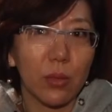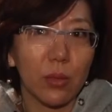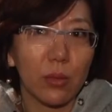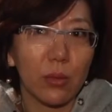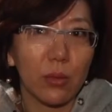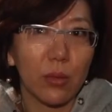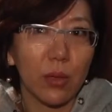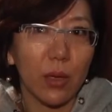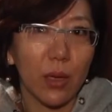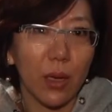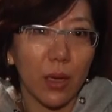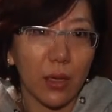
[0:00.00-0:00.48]
我
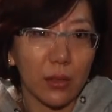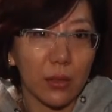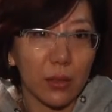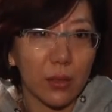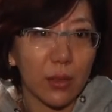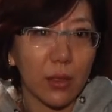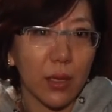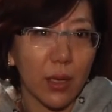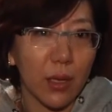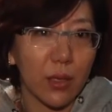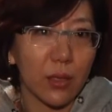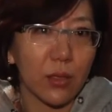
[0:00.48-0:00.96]
有两
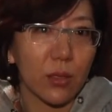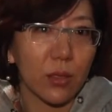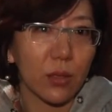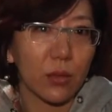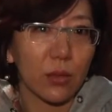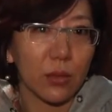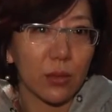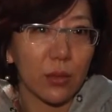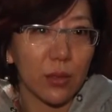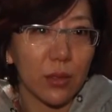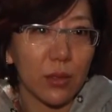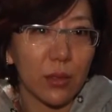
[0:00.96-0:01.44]
个感
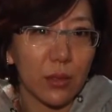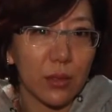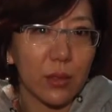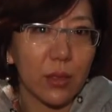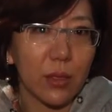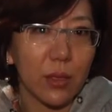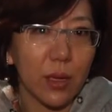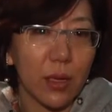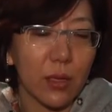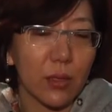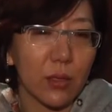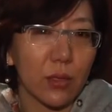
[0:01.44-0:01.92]
受。第一
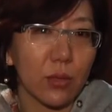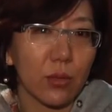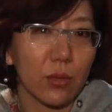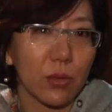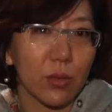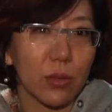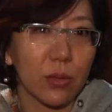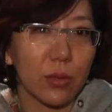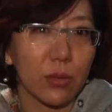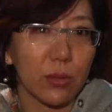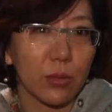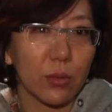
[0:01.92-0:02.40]
感受
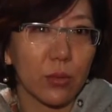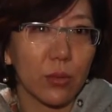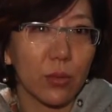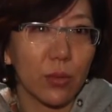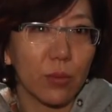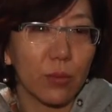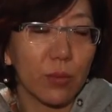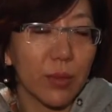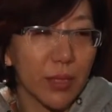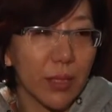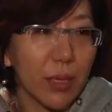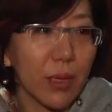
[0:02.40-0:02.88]
是
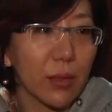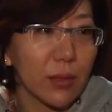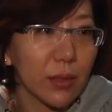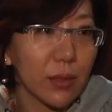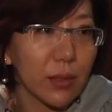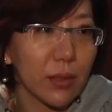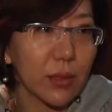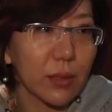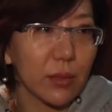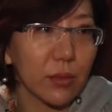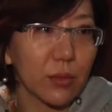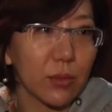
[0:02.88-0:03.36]
我不相
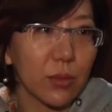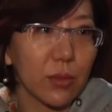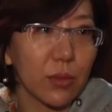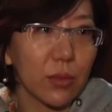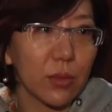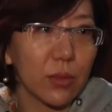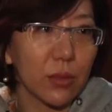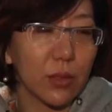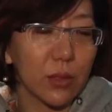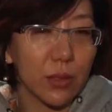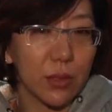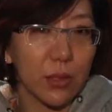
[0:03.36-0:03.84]
信，我
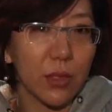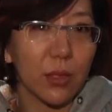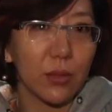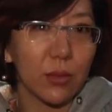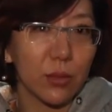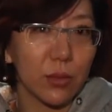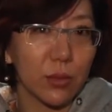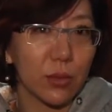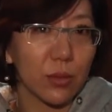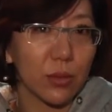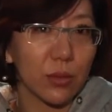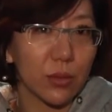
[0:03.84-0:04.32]
就直接
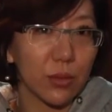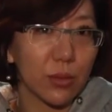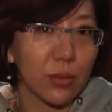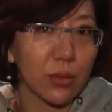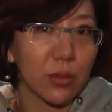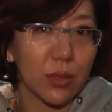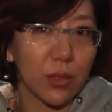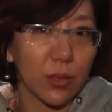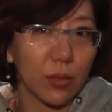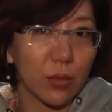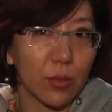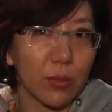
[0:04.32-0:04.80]
就就
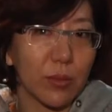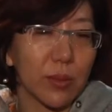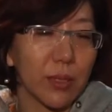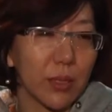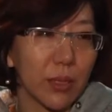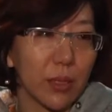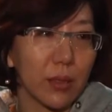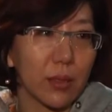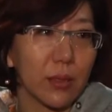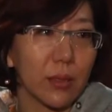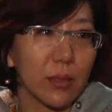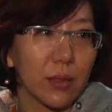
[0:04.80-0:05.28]
是讲我不
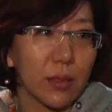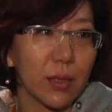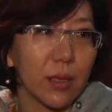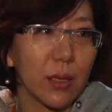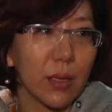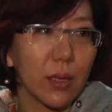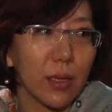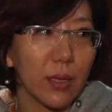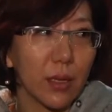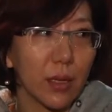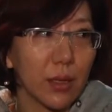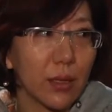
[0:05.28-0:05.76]
相信。
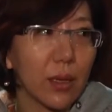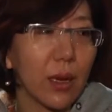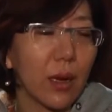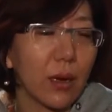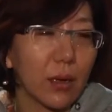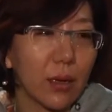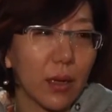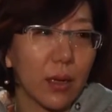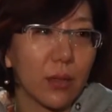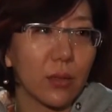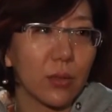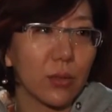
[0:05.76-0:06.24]
那第
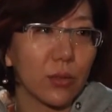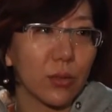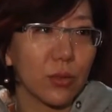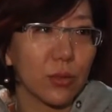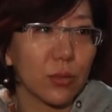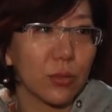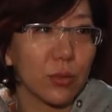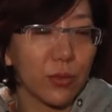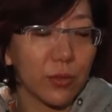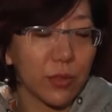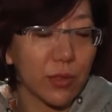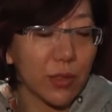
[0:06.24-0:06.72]
二感受就
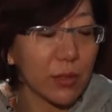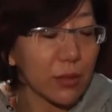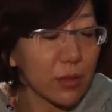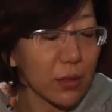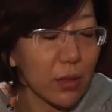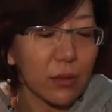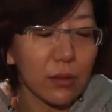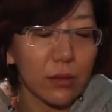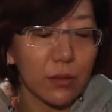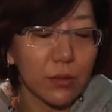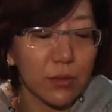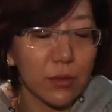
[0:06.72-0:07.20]
是我相
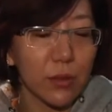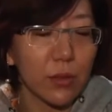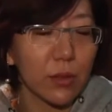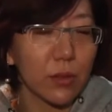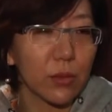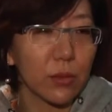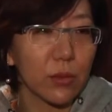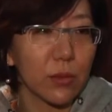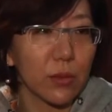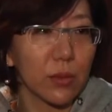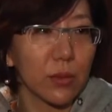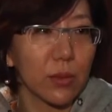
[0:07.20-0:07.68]
当的
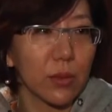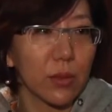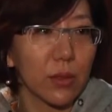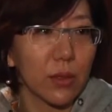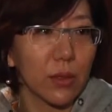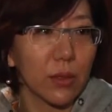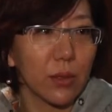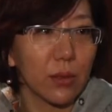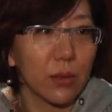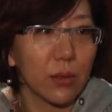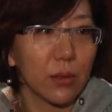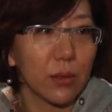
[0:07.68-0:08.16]
愤怒，
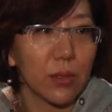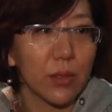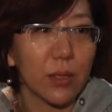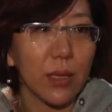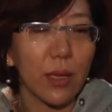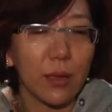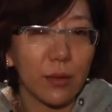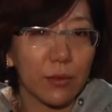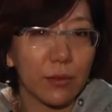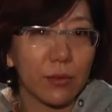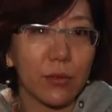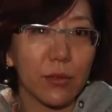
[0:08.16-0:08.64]
我现
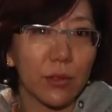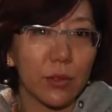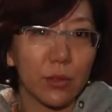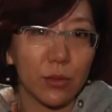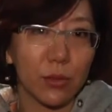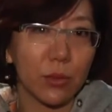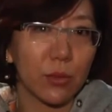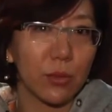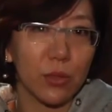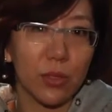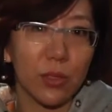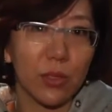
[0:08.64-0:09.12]
在很愤
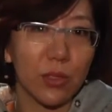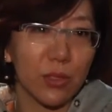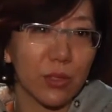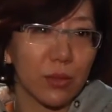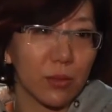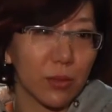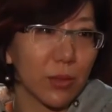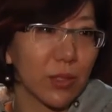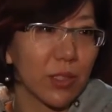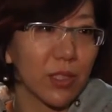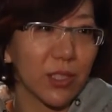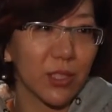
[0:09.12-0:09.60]
怒，我的
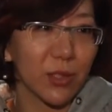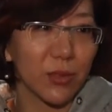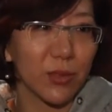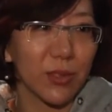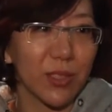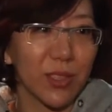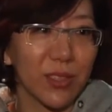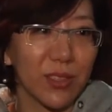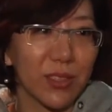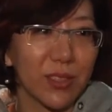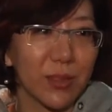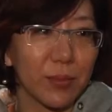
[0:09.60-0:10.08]
我的
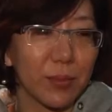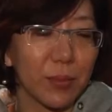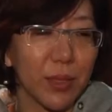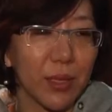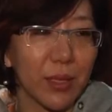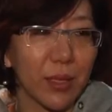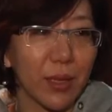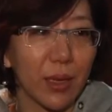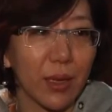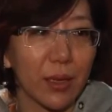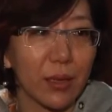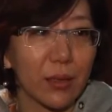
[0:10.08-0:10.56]
手脚已经
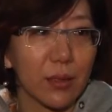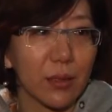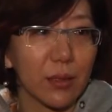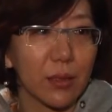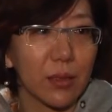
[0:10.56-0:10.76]
冰凉